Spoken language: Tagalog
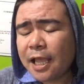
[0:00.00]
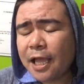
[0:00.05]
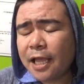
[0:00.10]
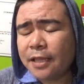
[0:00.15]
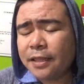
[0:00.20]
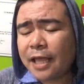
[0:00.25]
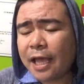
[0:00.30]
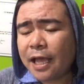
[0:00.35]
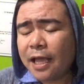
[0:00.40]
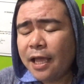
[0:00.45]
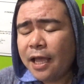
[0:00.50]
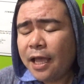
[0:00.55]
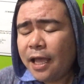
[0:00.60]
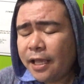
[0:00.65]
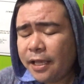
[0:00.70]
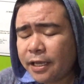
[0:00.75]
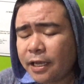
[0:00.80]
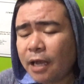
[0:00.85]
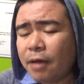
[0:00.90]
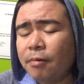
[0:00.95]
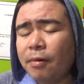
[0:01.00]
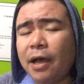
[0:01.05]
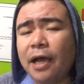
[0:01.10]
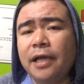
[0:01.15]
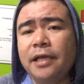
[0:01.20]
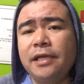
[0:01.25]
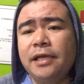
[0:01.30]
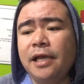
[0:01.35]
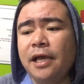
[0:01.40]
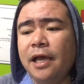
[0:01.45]
da, ikaw
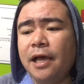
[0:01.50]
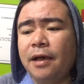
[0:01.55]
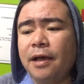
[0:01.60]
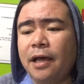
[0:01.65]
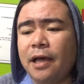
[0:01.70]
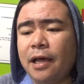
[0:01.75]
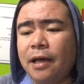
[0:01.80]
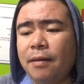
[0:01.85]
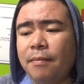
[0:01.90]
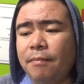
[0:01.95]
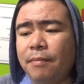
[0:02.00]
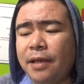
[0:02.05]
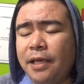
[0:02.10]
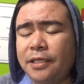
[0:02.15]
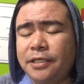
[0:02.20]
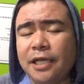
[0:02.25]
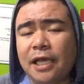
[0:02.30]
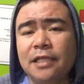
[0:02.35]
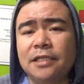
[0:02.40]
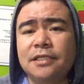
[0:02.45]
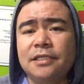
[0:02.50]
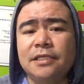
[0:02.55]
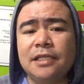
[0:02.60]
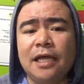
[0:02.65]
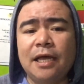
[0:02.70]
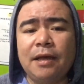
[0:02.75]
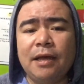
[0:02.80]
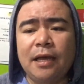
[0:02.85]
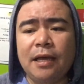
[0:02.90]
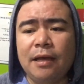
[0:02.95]
ay uh, may chance
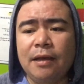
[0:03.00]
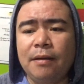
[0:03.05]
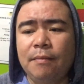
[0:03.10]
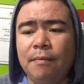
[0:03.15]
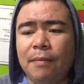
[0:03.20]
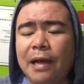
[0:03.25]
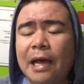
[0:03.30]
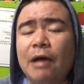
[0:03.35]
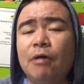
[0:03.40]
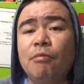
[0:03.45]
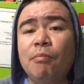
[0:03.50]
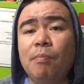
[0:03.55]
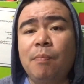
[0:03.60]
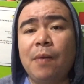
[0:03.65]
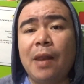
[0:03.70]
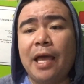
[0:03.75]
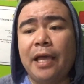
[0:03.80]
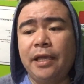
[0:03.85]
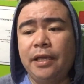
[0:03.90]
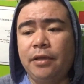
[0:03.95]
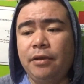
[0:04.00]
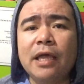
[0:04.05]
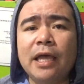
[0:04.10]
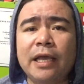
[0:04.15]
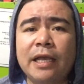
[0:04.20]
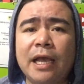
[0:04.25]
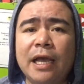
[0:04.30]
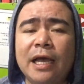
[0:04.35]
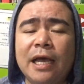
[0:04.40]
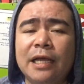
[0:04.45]
na makakomply.
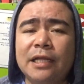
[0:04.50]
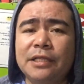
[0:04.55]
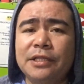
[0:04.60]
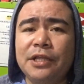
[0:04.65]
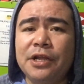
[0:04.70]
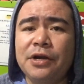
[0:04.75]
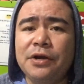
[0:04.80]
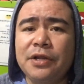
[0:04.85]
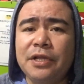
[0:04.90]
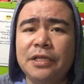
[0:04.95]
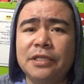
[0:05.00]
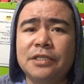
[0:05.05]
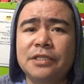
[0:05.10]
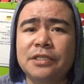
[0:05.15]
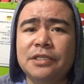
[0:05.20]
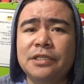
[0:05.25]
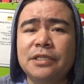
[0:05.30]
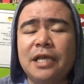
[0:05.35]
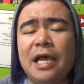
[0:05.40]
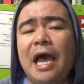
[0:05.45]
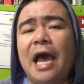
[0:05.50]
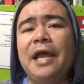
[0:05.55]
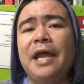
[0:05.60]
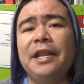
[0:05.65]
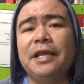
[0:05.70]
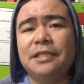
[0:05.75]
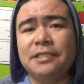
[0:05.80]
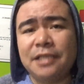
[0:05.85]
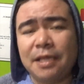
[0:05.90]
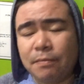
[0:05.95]
kaya nga, there is an
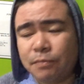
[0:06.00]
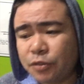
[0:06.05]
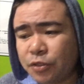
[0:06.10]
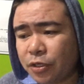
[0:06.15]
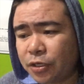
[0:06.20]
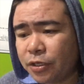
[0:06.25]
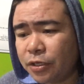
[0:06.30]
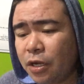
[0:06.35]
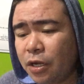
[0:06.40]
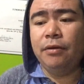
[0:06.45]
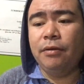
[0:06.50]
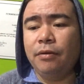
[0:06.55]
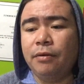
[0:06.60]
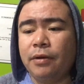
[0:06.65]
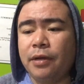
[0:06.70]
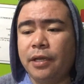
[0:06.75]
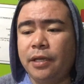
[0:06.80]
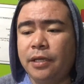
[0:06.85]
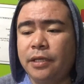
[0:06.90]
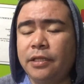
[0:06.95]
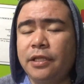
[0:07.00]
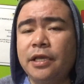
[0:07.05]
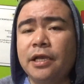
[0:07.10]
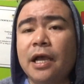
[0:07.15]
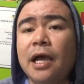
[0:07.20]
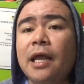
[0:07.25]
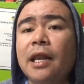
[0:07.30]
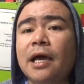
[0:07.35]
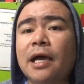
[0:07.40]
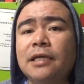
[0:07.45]
exemption. Okay, hindi
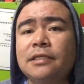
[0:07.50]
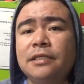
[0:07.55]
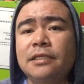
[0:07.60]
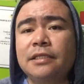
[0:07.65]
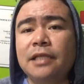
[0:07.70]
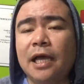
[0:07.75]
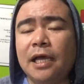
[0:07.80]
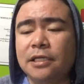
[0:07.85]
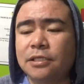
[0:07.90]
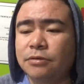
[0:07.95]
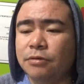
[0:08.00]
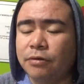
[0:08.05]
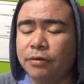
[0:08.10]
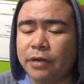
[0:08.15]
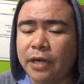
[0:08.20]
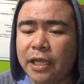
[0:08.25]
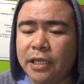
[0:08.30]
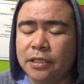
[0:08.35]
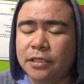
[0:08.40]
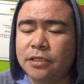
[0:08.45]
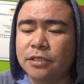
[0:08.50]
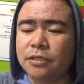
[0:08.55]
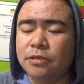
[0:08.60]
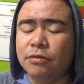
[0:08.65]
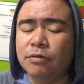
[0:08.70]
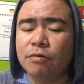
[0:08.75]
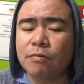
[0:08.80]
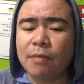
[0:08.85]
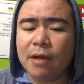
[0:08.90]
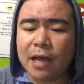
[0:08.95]
nga lang kasing taas ng grades
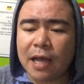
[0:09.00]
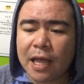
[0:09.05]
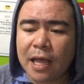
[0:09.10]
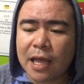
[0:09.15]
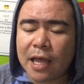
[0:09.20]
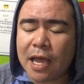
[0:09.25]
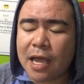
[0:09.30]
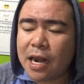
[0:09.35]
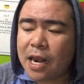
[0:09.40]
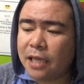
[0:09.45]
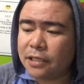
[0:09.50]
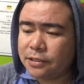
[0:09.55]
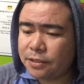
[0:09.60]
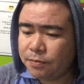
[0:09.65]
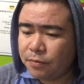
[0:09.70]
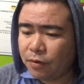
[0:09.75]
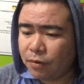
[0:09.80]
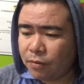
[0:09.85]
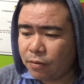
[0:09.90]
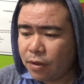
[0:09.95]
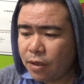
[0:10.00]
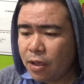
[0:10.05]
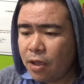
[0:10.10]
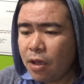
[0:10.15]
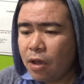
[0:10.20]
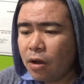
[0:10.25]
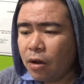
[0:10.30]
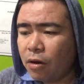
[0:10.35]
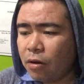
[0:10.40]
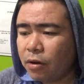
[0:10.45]
ng mga kaklase mo.
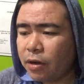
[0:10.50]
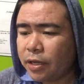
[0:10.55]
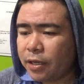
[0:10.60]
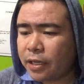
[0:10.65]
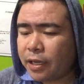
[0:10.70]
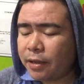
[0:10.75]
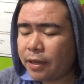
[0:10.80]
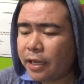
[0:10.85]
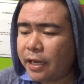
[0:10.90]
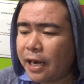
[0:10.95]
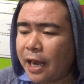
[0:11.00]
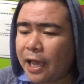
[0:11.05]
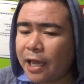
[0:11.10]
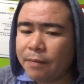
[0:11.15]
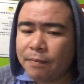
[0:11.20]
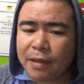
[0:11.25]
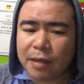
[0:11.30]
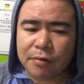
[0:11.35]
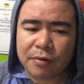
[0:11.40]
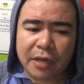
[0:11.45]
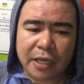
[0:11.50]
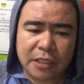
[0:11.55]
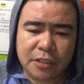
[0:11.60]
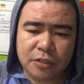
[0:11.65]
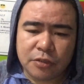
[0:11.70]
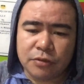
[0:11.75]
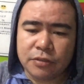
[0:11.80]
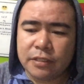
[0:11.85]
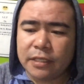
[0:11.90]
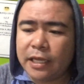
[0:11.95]
Okay, kailangan meron kang
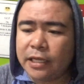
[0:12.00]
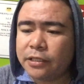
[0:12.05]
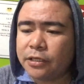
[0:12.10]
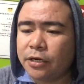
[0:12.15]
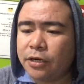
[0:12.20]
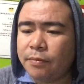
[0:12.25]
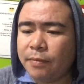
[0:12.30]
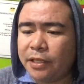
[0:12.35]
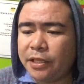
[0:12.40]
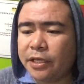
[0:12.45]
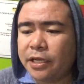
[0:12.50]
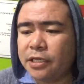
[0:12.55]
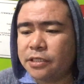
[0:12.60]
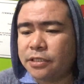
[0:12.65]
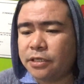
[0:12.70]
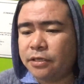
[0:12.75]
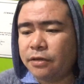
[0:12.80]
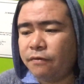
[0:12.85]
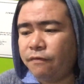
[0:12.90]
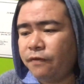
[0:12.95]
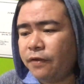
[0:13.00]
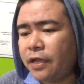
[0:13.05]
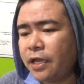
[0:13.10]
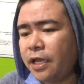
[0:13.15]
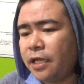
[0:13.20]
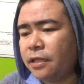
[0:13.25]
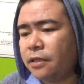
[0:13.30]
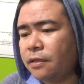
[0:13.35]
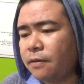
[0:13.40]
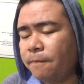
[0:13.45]
excuse letter, medical
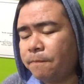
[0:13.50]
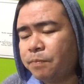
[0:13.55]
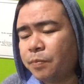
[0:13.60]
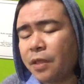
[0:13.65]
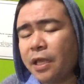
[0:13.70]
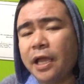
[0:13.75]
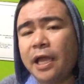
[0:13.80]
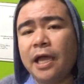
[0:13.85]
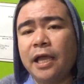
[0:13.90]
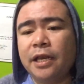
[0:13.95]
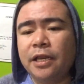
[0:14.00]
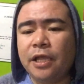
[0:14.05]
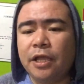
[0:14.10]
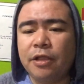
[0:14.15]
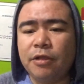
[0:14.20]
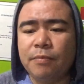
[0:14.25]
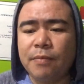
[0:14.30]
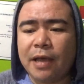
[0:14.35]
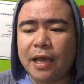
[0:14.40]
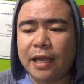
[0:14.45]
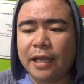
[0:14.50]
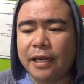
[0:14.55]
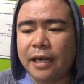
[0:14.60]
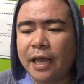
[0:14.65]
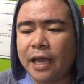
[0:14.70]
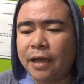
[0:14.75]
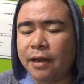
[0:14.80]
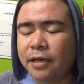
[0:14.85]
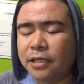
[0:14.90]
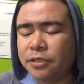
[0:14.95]
certificate, yan, yan yung mga
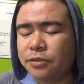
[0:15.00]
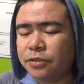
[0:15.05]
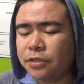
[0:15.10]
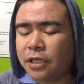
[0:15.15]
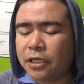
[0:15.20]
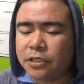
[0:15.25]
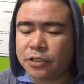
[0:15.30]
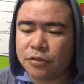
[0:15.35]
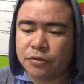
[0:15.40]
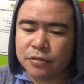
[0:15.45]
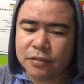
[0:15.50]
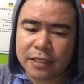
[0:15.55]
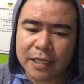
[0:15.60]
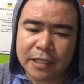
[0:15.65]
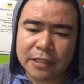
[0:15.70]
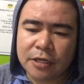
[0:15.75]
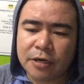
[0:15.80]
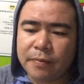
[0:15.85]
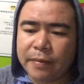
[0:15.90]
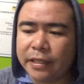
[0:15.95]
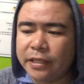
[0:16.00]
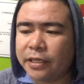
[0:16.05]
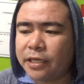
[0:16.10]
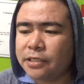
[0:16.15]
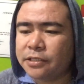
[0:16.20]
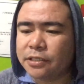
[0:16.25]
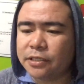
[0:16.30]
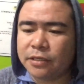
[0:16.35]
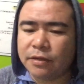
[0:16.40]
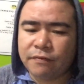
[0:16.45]
kailangan. Excuse letter, medical
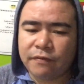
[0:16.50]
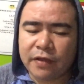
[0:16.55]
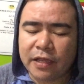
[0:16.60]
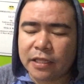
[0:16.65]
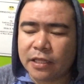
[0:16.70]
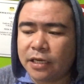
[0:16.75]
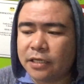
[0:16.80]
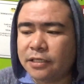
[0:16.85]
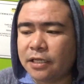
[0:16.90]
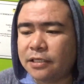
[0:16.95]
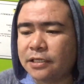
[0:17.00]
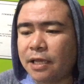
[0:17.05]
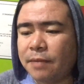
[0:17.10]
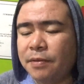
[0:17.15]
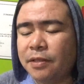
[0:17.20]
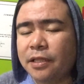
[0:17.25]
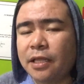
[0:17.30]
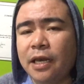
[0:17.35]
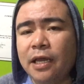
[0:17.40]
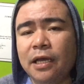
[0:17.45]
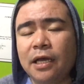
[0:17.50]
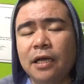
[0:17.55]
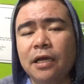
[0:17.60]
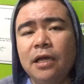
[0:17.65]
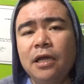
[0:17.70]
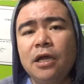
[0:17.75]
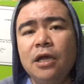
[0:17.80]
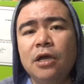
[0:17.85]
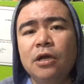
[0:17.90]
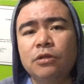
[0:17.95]
certificate na nagsasabing talagang
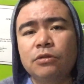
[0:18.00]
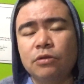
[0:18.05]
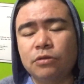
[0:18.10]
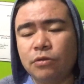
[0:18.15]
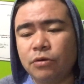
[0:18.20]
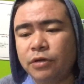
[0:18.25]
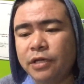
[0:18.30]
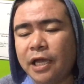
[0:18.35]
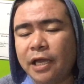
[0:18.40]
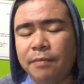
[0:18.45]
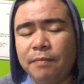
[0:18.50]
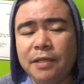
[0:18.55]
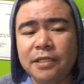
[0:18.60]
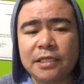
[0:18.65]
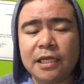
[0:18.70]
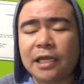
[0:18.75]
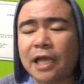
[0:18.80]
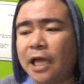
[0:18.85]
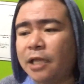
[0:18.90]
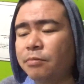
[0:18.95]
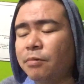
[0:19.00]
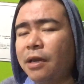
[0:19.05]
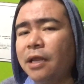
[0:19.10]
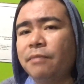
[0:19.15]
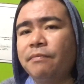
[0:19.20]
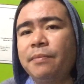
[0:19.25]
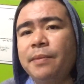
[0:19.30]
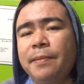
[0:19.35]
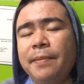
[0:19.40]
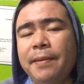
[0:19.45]
totoo yan. Minsan kahit
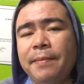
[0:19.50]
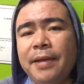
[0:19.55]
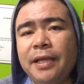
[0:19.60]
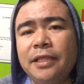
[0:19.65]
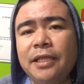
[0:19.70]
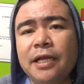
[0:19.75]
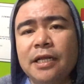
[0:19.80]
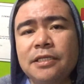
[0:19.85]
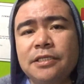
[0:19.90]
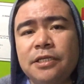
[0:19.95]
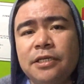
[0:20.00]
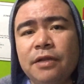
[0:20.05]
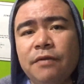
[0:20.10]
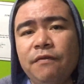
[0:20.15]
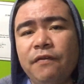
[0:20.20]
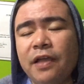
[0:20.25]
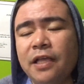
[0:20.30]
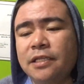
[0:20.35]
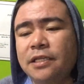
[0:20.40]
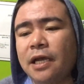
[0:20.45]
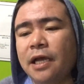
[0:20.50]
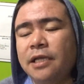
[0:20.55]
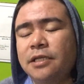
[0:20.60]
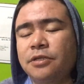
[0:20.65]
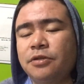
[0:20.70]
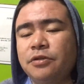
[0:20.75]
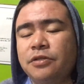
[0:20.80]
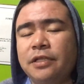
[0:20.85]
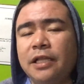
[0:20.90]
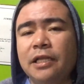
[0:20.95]
walang medical certificate, saka
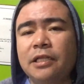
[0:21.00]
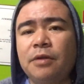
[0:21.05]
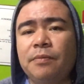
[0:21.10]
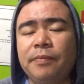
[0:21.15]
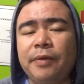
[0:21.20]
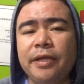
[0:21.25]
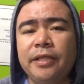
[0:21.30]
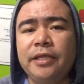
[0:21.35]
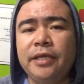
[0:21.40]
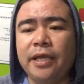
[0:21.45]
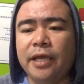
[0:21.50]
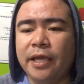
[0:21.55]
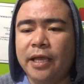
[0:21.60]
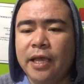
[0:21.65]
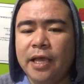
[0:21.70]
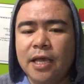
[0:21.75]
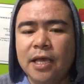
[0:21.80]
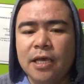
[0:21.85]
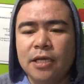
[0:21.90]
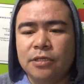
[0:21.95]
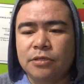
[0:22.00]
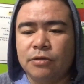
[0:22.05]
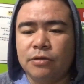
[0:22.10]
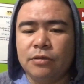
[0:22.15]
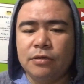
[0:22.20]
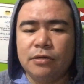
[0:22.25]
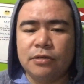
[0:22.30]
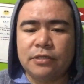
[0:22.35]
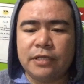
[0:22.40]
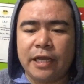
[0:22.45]
excuse letter, pwede eh.
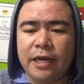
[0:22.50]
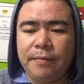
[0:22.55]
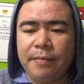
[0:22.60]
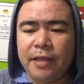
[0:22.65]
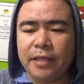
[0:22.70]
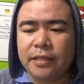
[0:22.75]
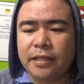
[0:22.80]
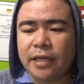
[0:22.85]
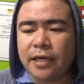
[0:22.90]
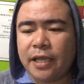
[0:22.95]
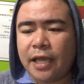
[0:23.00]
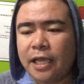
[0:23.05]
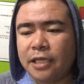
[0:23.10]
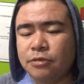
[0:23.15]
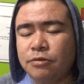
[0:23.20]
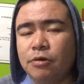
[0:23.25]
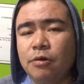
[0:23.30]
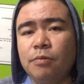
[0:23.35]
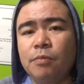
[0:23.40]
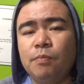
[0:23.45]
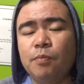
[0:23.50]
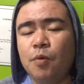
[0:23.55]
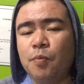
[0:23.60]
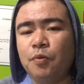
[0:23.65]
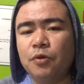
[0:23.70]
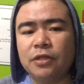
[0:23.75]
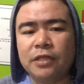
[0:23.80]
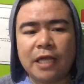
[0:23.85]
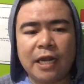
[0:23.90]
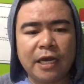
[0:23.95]
So, sa elementary, high school,
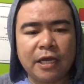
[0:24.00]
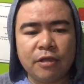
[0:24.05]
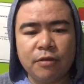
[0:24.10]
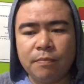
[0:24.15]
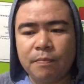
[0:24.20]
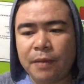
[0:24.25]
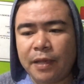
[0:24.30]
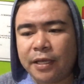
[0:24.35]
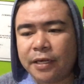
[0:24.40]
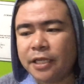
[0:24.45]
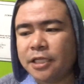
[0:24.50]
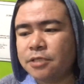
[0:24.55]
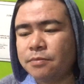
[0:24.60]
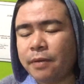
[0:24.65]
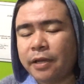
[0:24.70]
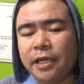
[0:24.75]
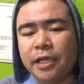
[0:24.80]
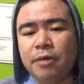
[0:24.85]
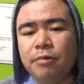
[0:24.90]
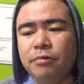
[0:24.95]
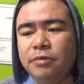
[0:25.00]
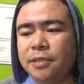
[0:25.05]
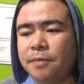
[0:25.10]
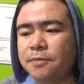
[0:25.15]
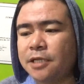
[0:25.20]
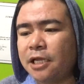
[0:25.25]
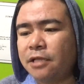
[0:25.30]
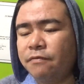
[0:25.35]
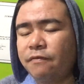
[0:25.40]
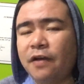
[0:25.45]
pupunta lang yung parents, makikiusap
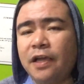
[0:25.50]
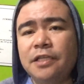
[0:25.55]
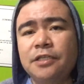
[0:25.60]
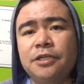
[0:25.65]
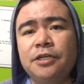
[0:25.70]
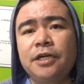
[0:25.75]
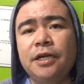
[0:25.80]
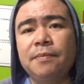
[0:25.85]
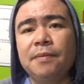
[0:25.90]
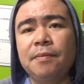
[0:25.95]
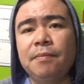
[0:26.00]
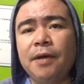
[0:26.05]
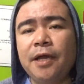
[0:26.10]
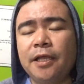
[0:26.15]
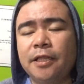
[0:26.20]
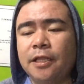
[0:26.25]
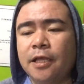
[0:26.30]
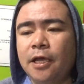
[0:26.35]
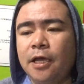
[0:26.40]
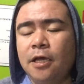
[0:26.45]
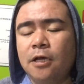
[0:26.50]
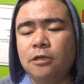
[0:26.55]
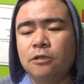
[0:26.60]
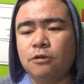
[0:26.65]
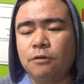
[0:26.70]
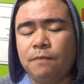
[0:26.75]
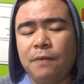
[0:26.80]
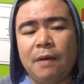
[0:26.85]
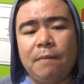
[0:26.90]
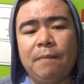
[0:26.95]
sa advisor na mabait.
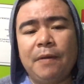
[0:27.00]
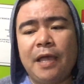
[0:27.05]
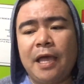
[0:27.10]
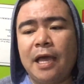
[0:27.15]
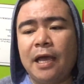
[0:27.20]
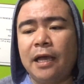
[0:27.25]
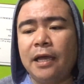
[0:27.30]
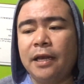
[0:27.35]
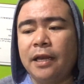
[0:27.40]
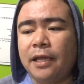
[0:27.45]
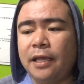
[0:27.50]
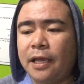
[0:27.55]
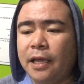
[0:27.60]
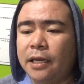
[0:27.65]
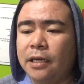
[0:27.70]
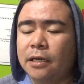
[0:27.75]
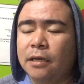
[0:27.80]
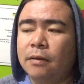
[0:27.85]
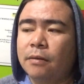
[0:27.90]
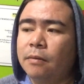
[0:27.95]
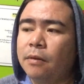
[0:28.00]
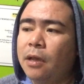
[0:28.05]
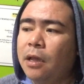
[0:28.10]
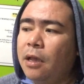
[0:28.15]
So, papayagan na yan.